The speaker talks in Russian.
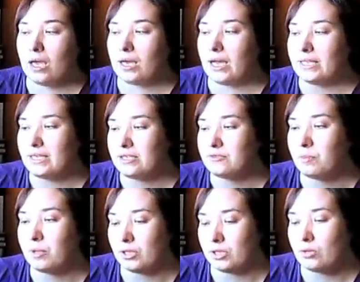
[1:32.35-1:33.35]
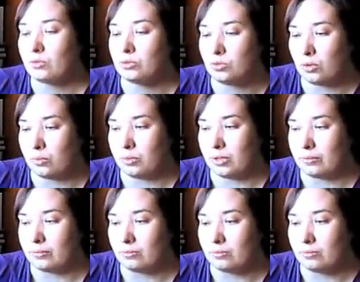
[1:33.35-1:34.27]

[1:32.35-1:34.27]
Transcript: Ходить вполне удобно.